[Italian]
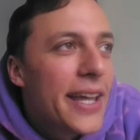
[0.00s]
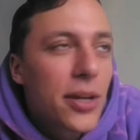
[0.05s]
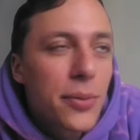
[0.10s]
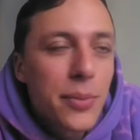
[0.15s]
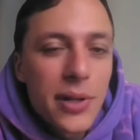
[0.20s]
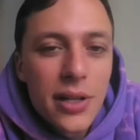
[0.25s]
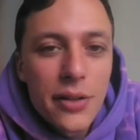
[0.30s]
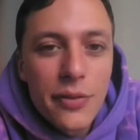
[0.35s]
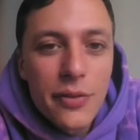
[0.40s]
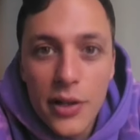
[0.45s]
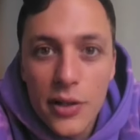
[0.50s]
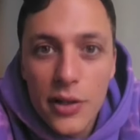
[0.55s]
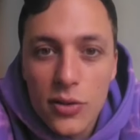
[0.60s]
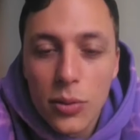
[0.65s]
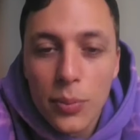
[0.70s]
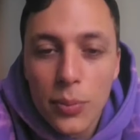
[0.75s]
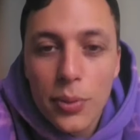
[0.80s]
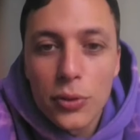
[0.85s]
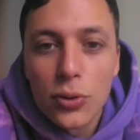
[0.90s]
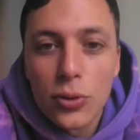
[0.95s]
io mi definisco
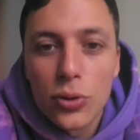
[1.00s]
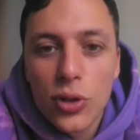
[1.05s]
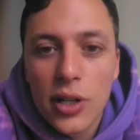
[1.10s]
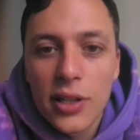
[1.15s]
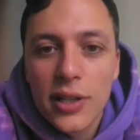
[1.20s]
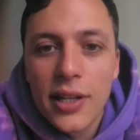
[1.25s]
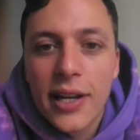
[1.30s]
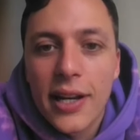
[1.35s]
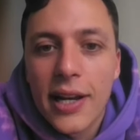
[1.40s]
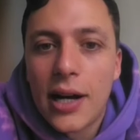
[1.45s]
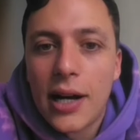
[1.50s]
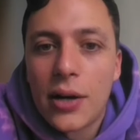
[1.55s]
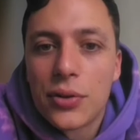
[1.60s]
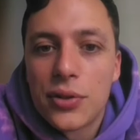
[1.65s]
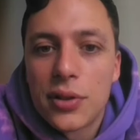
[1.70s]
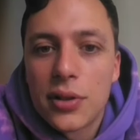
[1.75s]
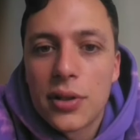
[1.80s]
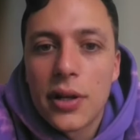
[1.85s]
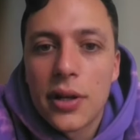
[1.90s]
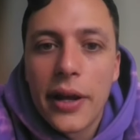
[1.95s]
un produttore tech
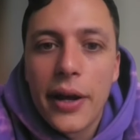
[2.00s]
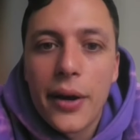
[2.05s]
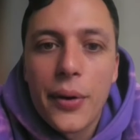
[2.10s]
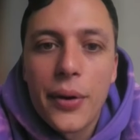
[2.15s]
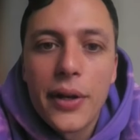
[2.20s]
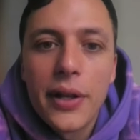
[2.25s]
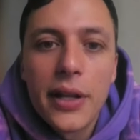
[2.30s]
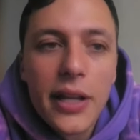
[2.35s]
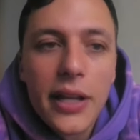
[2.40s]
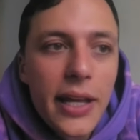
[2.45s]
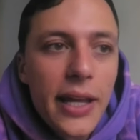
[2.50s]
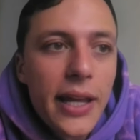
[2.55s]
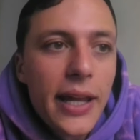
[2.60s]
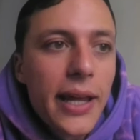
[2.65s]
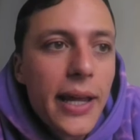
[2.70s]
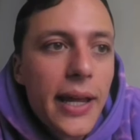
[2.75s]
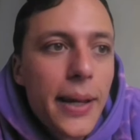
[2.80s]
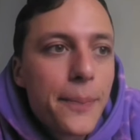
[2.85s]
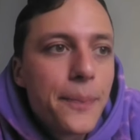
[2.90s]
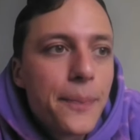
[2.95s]
house e
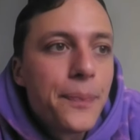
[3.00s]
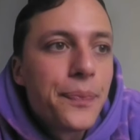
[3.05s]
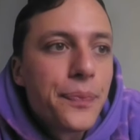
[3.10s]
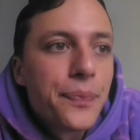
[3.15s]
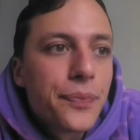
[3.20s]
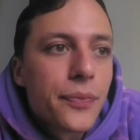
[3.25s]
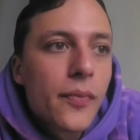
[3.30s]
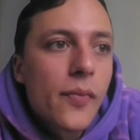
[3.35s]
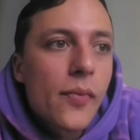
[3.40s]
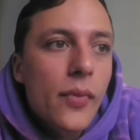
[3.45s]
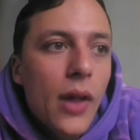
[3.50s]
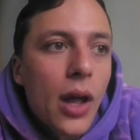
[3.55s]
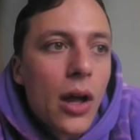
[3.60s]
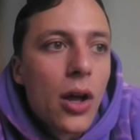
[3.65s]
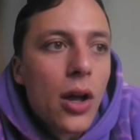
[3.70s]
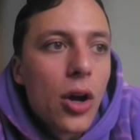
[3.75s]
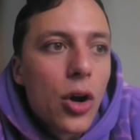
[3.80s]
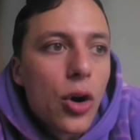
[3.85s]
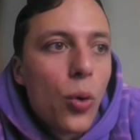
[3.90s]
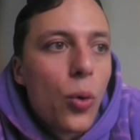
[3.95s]
quindi mh,
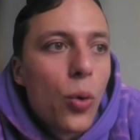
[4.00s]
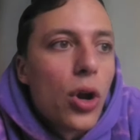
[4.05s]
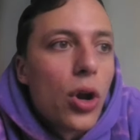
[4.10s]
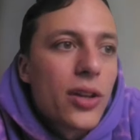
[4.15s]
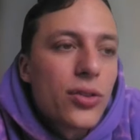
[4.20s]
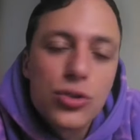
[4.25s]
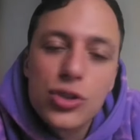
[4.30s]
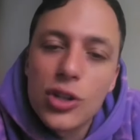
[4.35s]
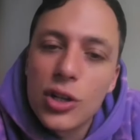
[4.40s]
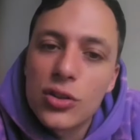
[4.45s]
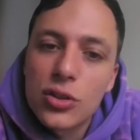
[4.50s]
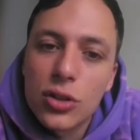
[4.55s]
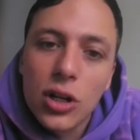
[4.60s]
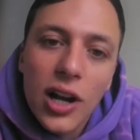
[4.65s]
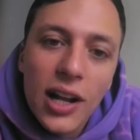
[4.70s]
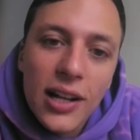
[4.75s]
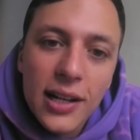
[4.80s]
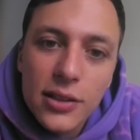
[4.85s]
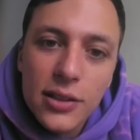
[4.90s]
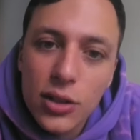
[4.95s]
con quello che è successo con
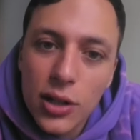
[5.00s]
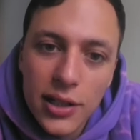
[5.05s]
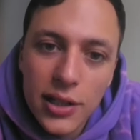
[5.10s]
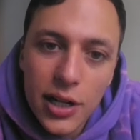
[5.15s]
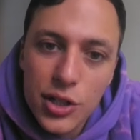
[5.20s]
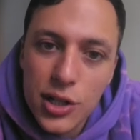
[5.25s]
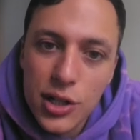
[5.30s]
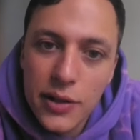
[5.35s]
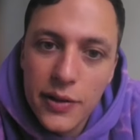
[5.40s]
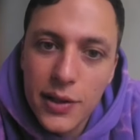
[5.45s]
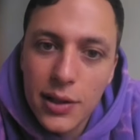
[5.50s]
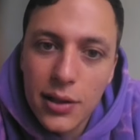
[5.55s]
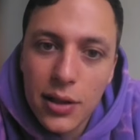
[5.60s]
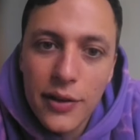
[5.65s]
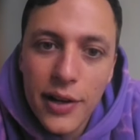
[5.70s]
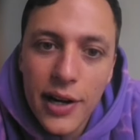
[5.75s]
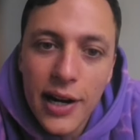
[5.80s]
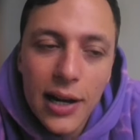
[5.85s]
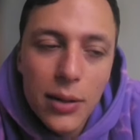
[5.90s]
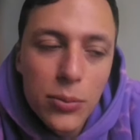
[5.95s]
la, con la traccia che è diventata
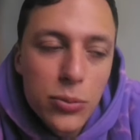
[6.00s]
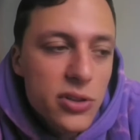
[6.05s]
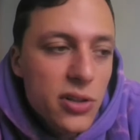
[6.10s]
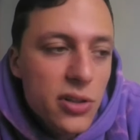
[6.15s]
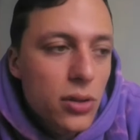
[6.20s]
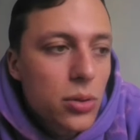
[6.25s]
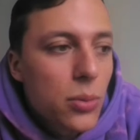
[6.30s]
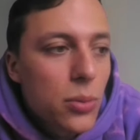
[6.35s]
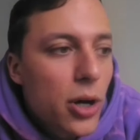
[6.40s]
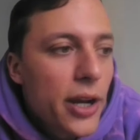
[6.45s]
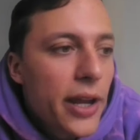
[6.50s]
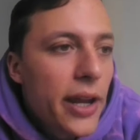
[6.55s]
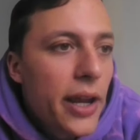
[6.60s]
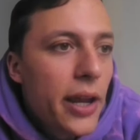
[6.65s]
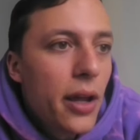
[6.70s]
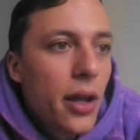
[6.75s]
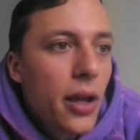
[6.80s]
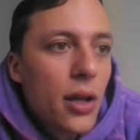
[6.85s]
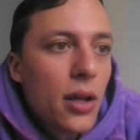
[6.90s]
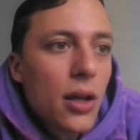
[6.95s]
virale, Buscando
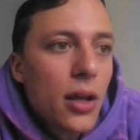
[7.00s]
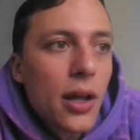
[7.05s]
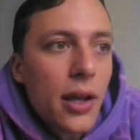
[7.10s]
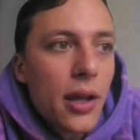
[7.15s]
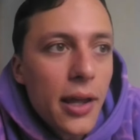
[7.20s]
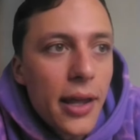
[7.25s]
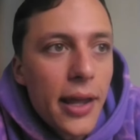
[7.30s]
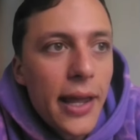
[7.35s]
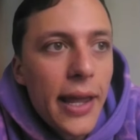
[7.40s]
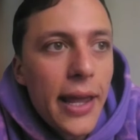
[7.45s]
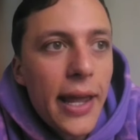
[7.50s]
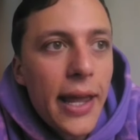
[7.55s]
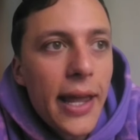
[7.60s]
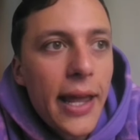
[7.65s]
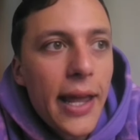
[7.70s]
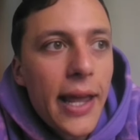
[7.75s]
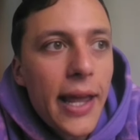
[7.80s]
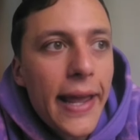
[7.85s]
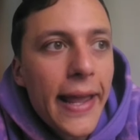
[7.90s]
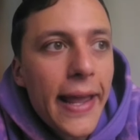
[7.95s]
Money,
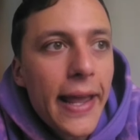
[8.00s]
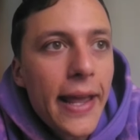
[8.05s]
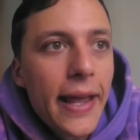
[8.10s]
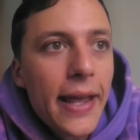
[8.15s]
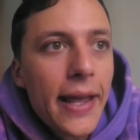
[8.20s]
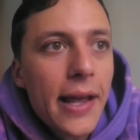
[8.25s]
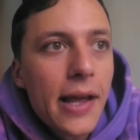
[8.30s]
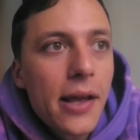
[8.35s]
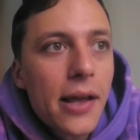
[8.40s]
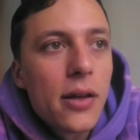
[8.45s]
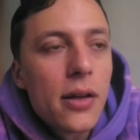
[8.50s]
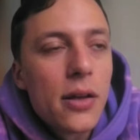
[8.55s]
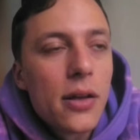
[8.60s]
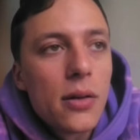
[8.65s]
e